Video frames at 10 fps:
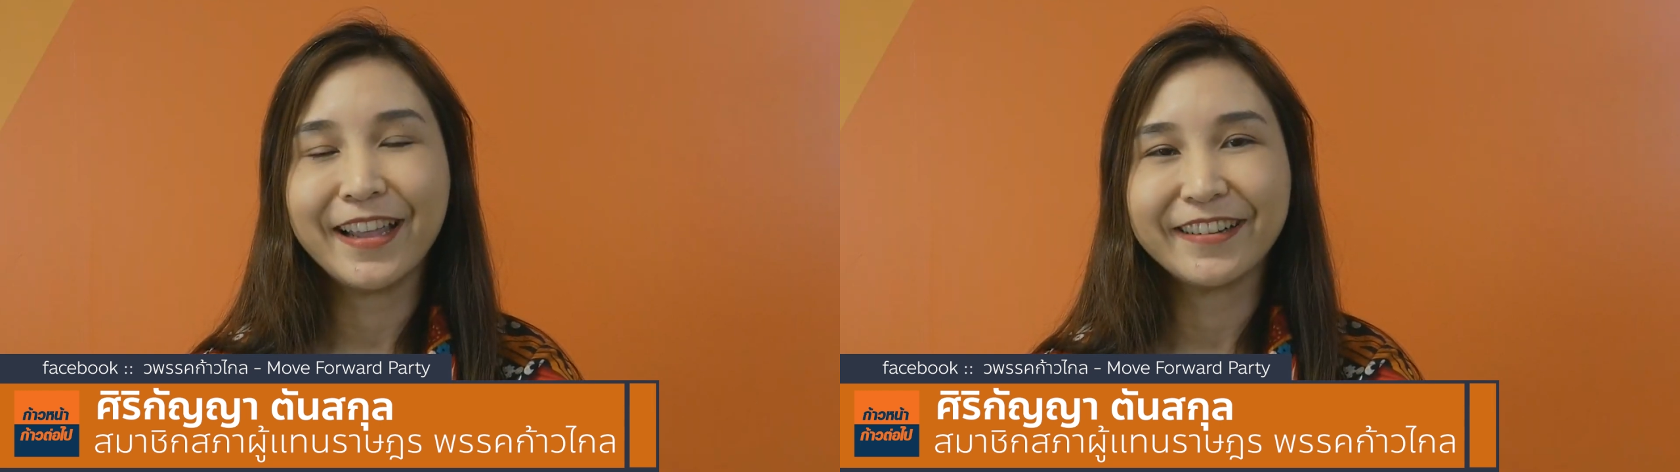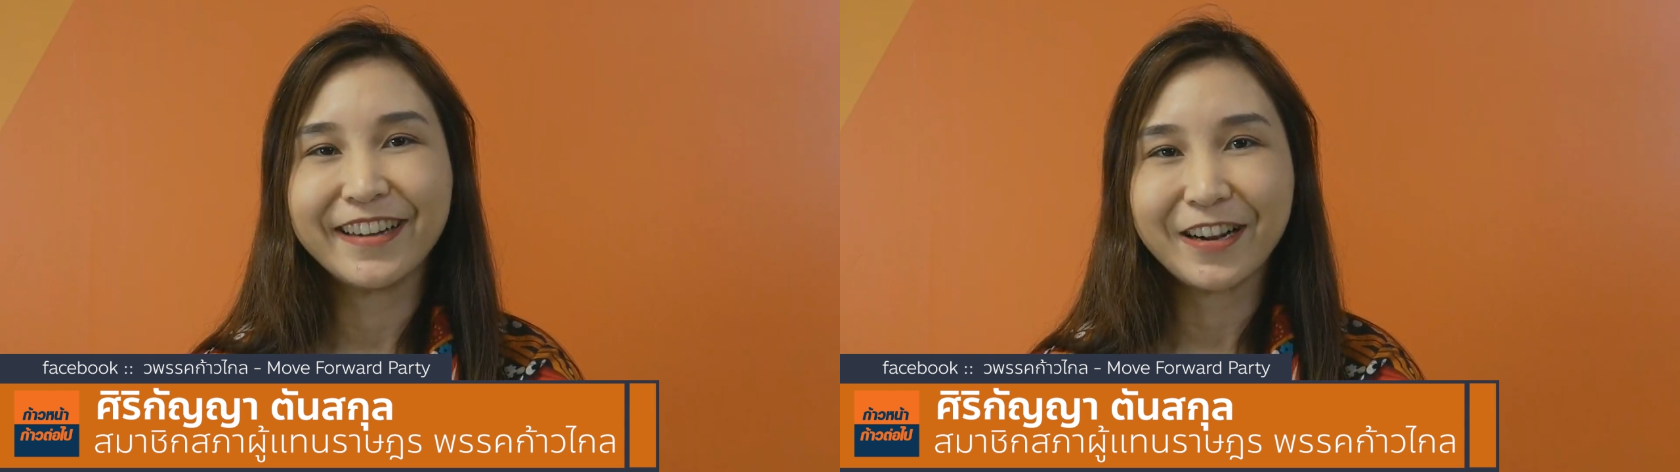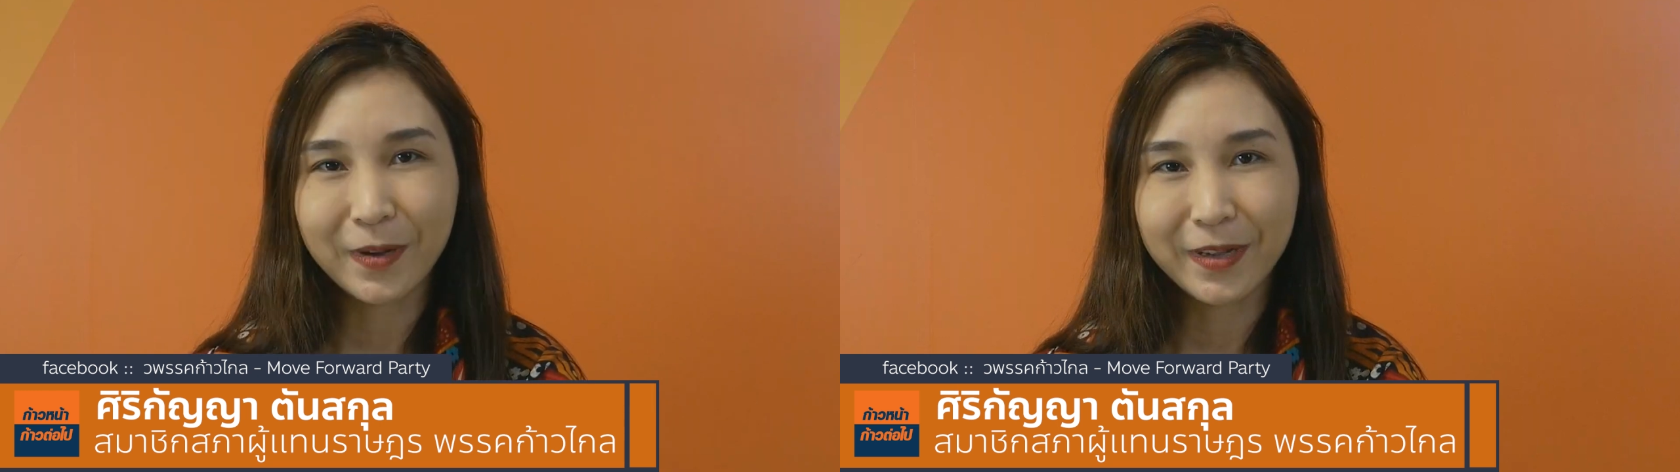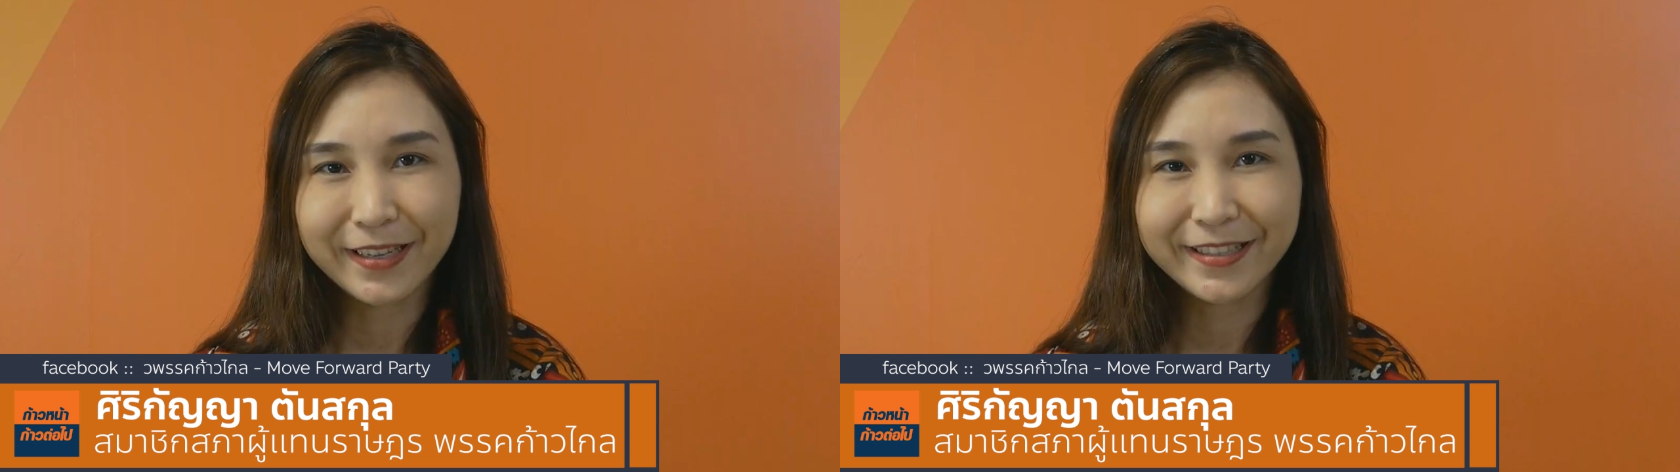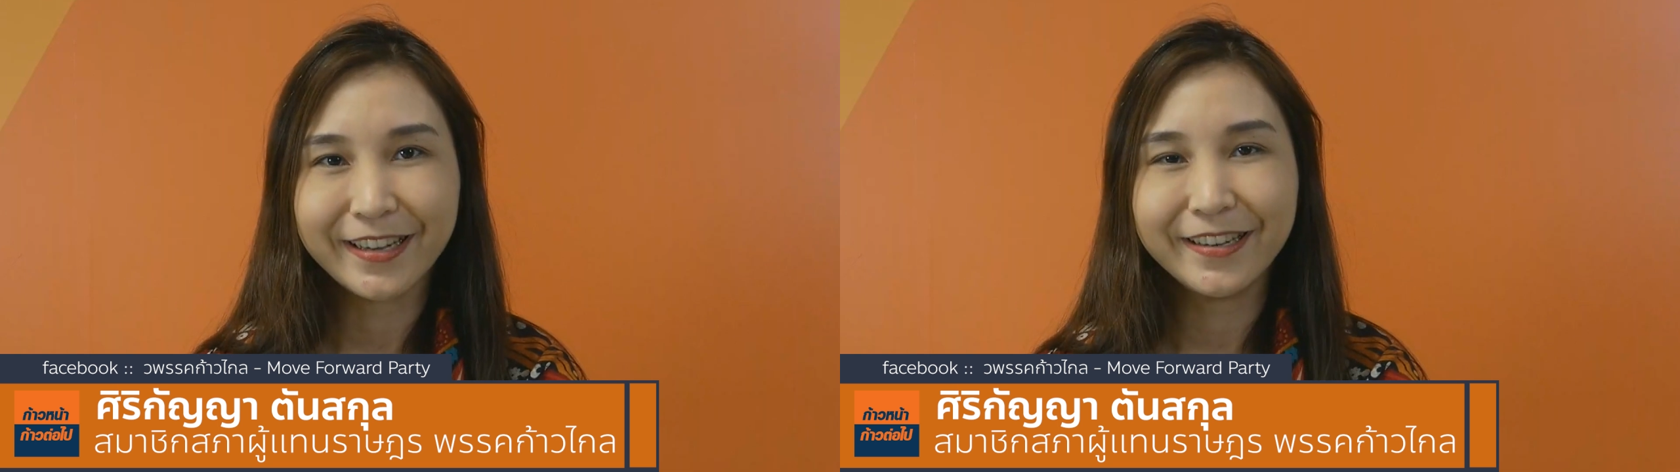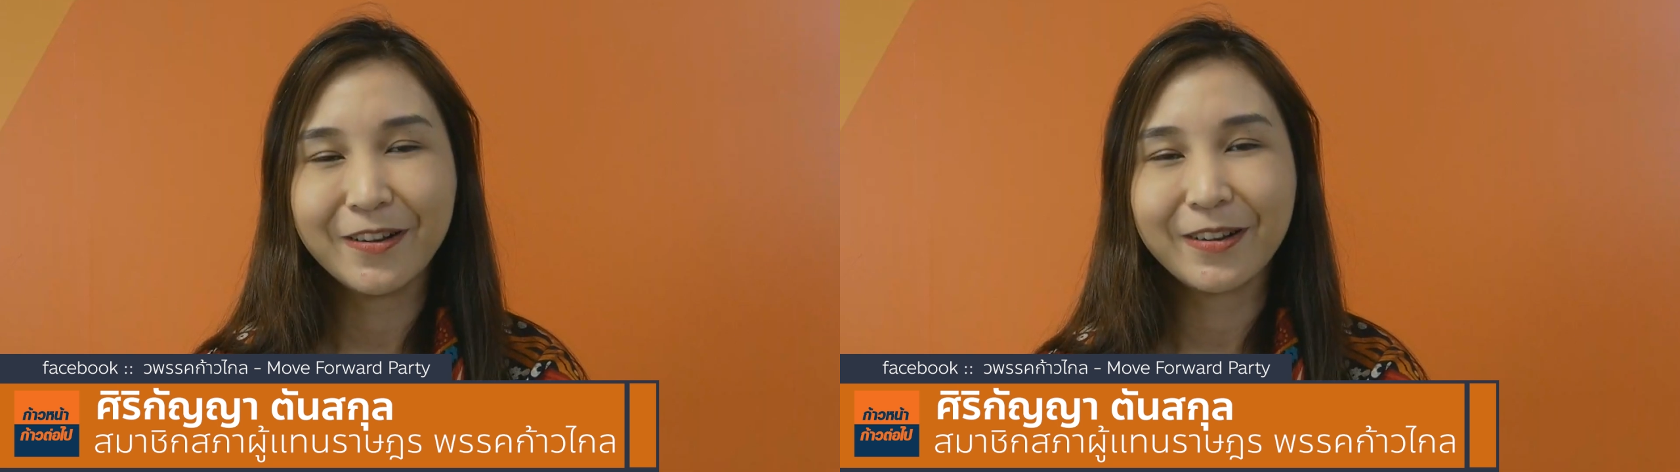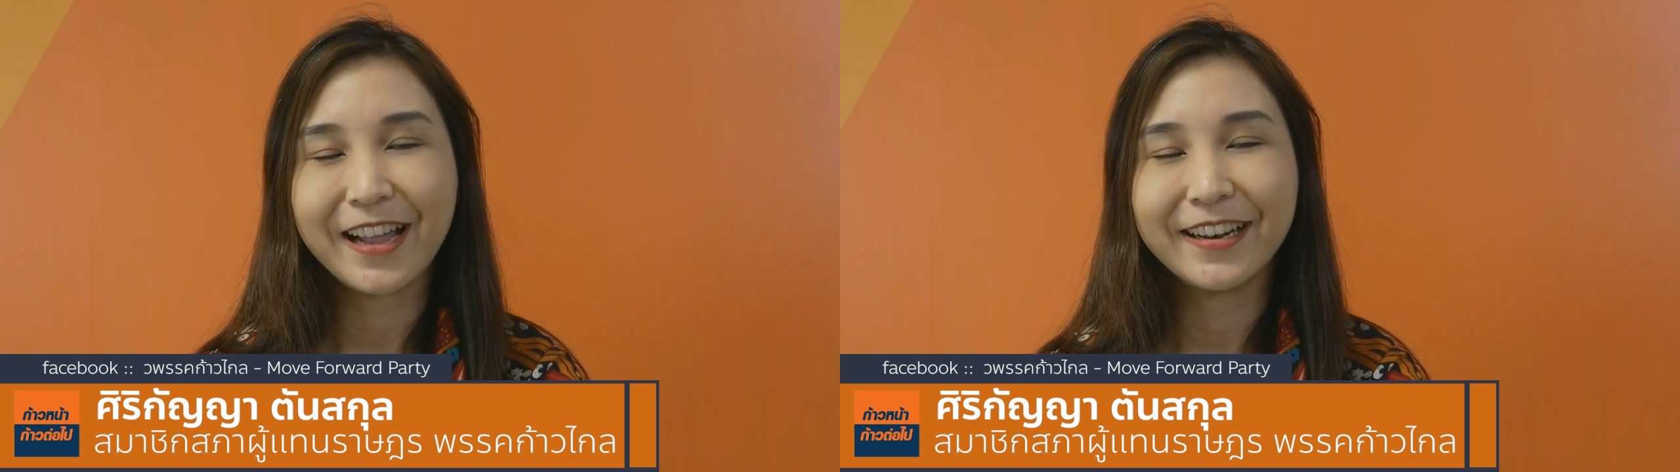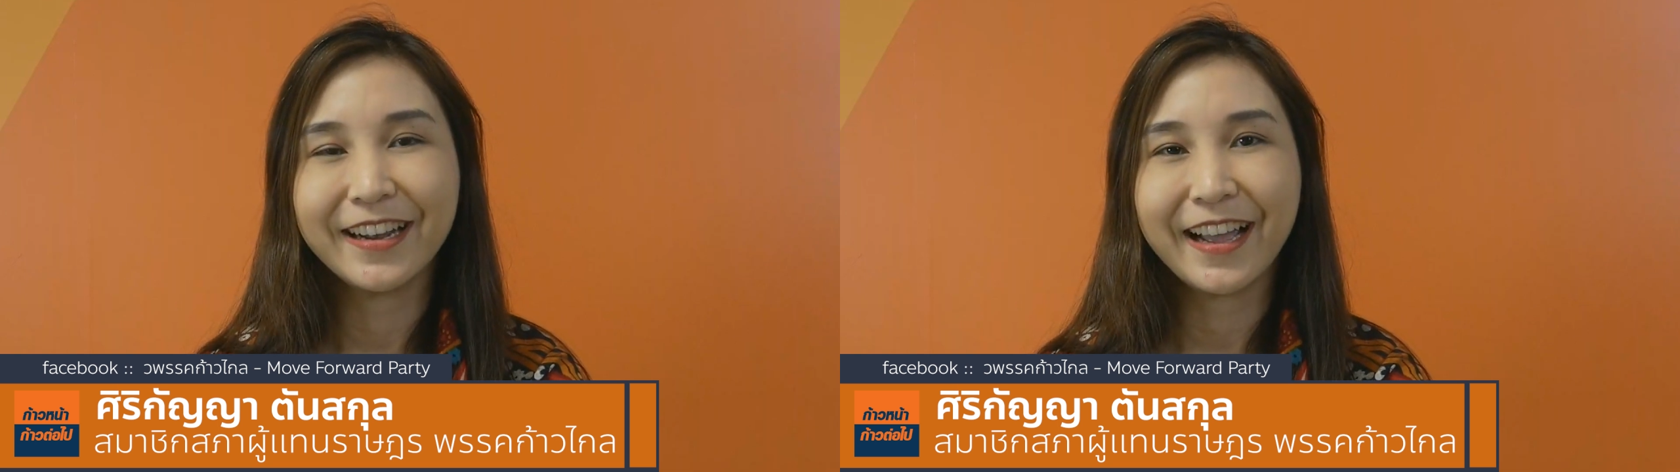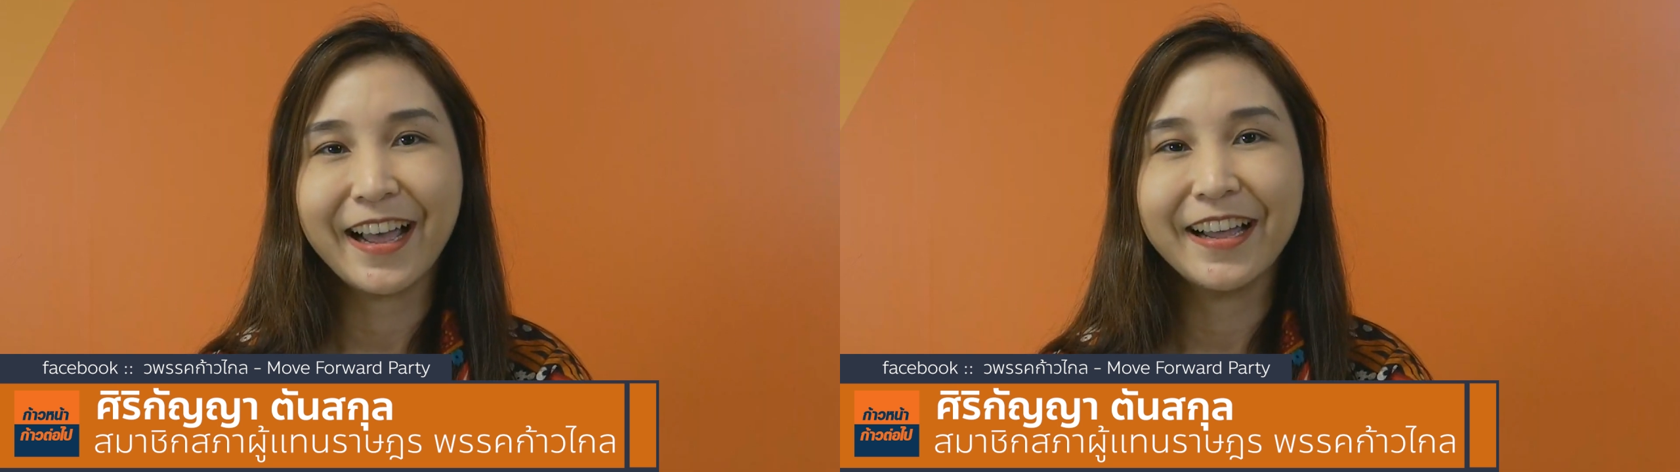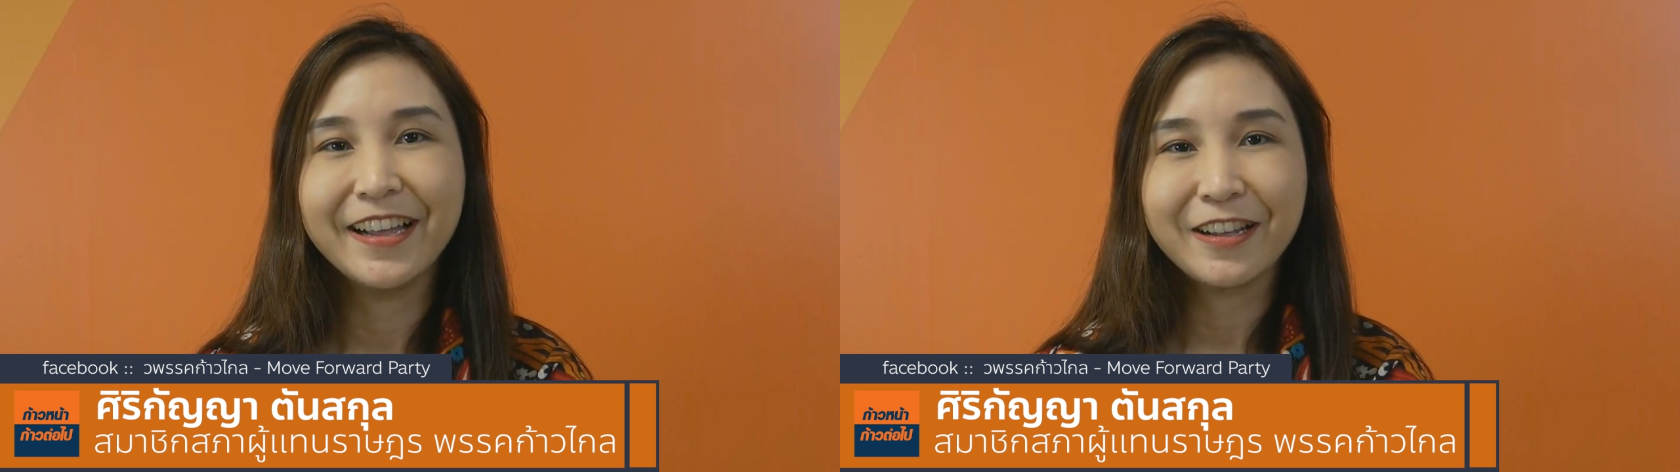อย่างหนักหน่วงอีกเช่นเดียวกันนะคะ